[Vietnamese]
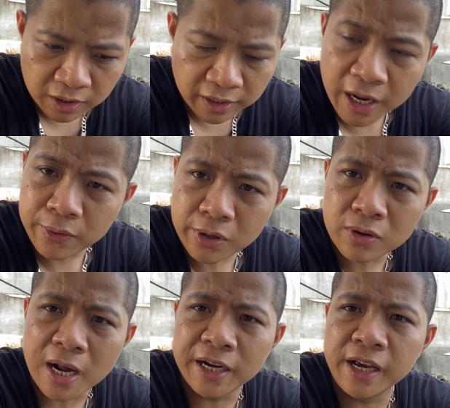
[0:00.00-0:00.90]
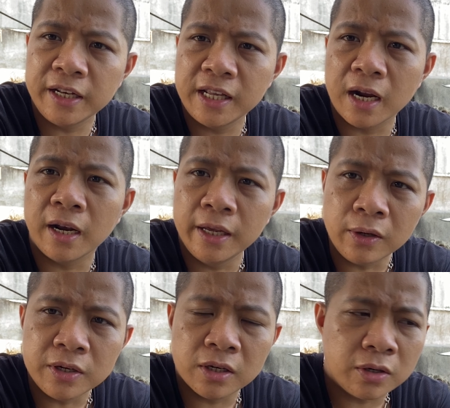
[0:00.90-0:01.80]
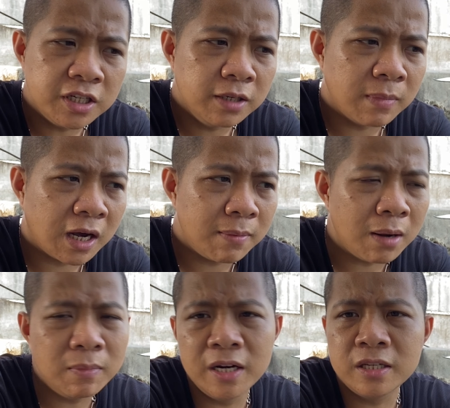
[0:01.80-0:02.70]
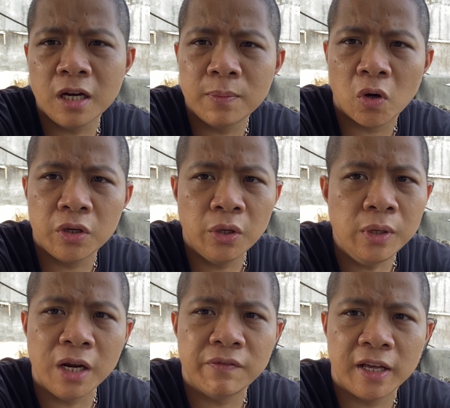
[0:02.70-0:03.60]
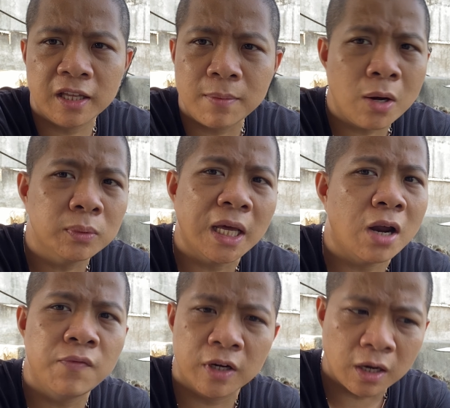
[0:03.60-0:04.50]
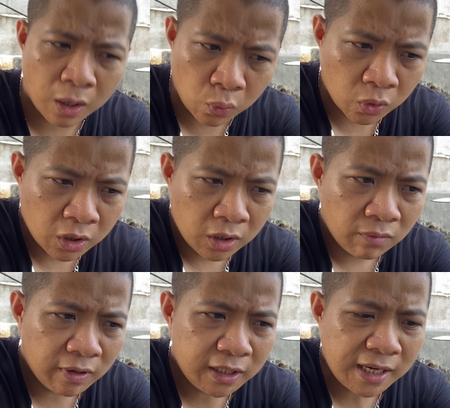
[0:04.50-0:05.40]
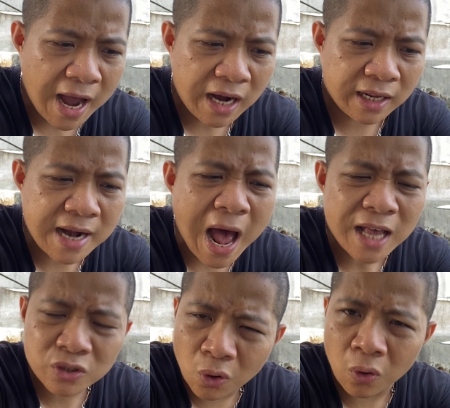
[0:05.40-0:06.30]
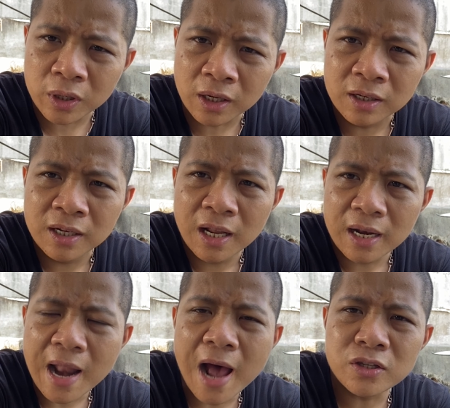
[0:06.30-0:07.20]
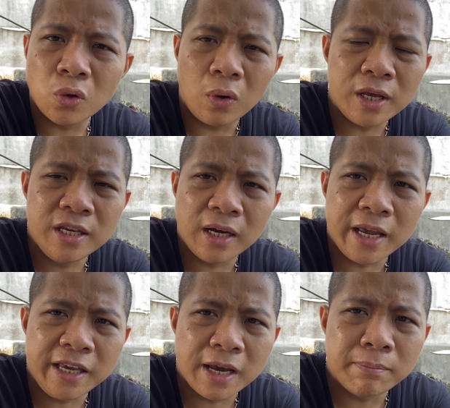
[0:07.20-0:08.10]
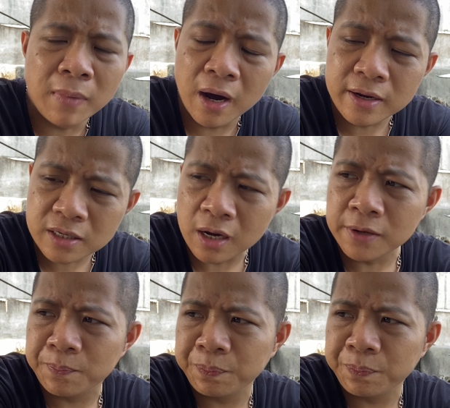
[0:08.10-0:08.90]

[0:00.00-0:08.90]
nếu như nó căng điện thì hãng lấy còn những con chim mà các bác mới chơi mà nó yếu điện về thì các bác không tài nào vực được đâu với cái thứ hai là đa số nhé đa số là những anh em mới chơi